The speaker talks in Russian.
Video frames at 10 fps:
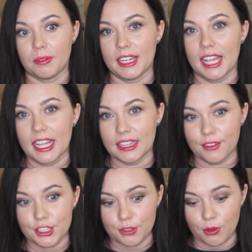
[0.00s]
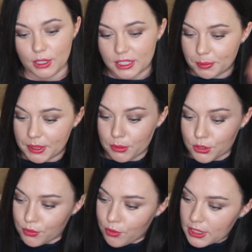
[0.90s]
влияет на ваши волосы, потому
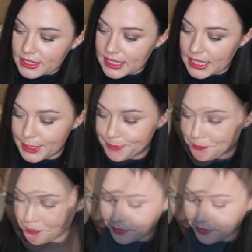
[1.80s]
что волосы, они